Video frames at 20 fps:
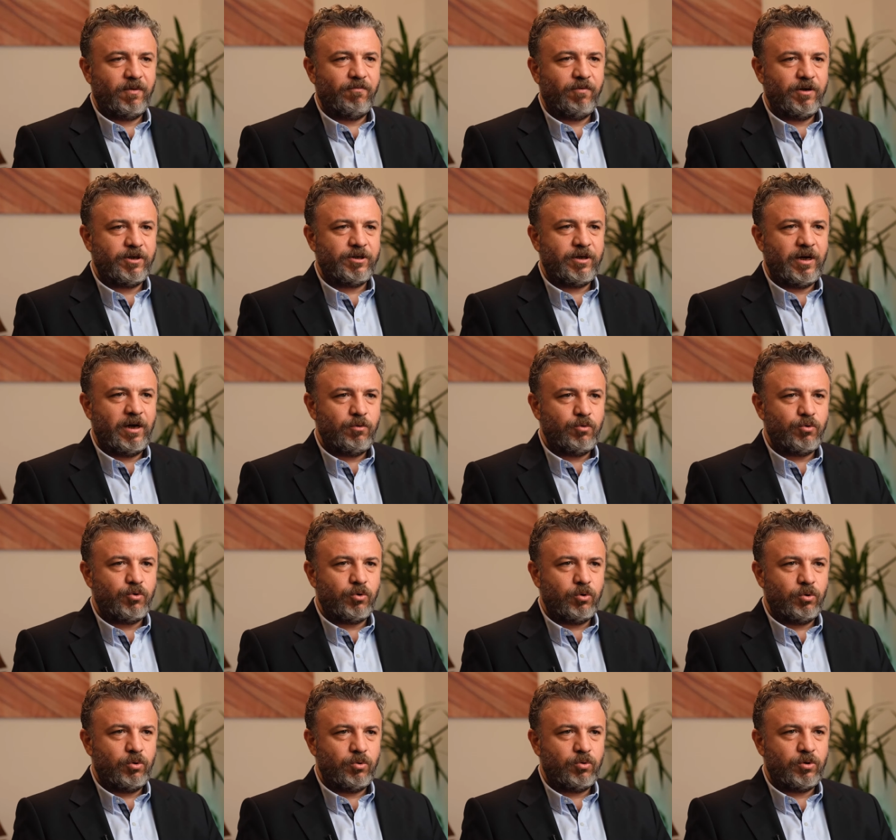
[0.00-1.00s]
Vajinal
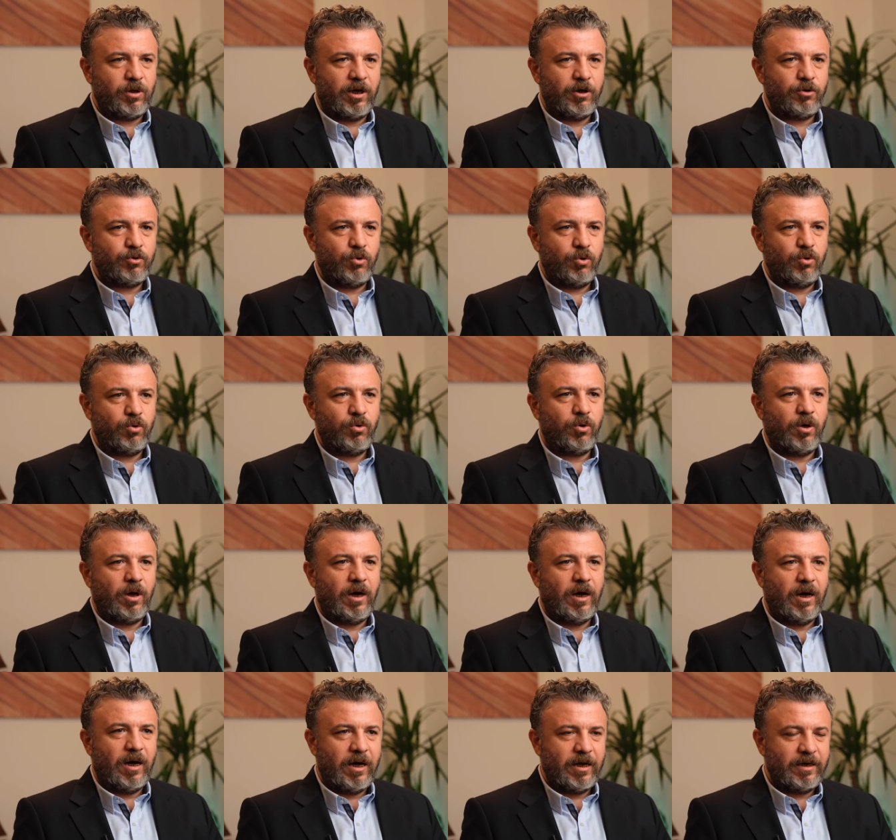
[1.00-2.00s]
kuruluk daha çok
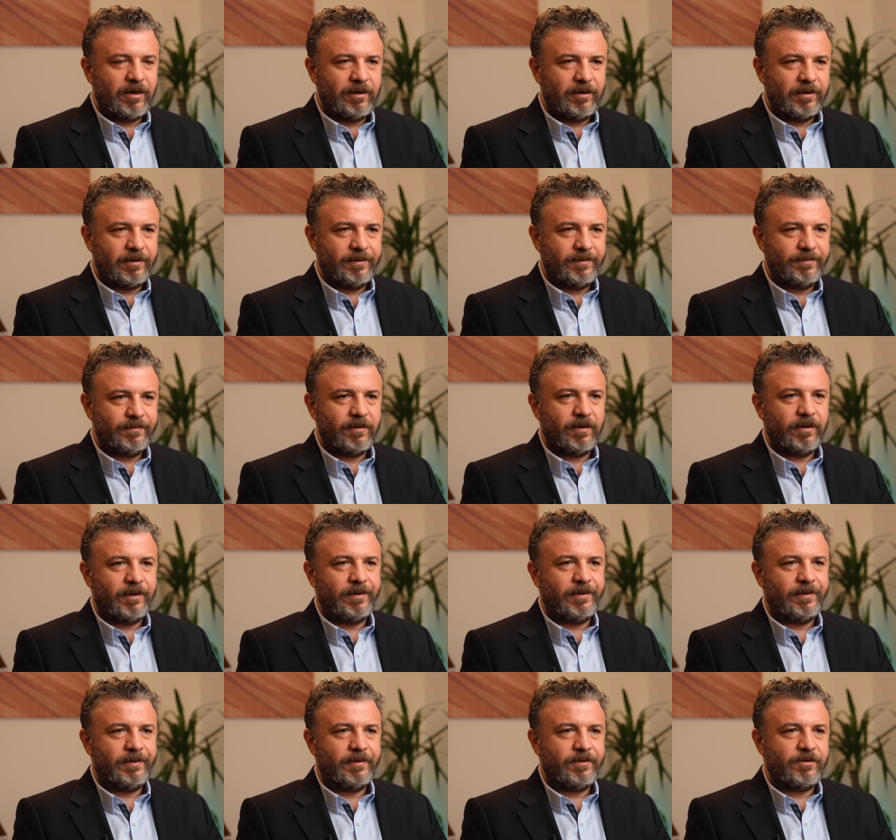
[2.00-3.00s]
ağrılı
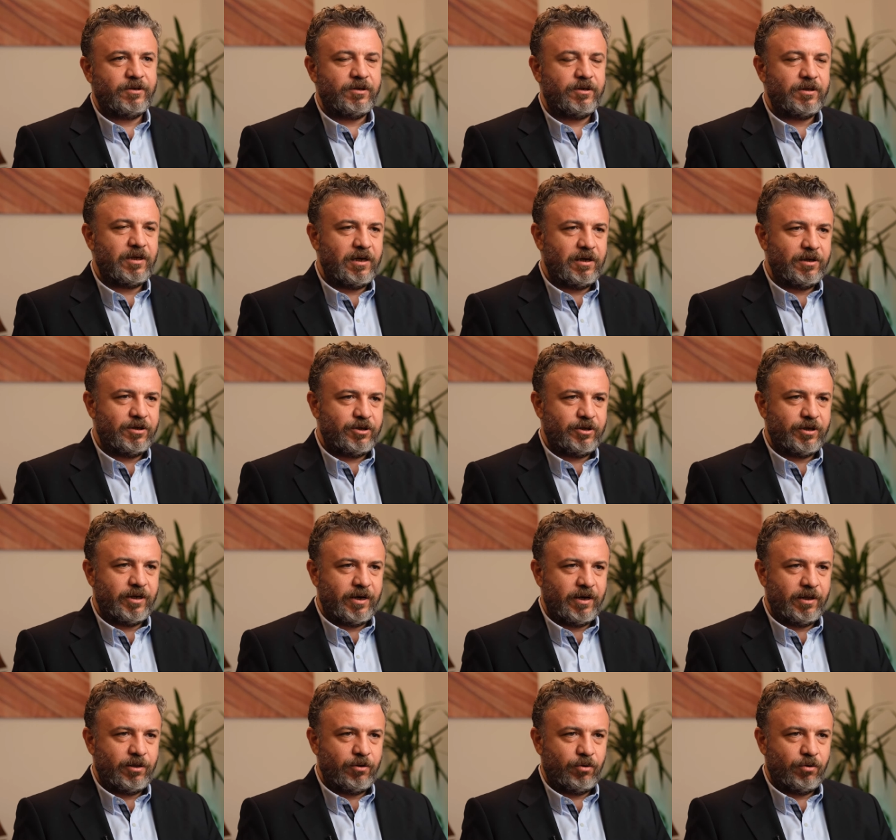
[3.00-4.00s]
e, cinsel ilişkiye neden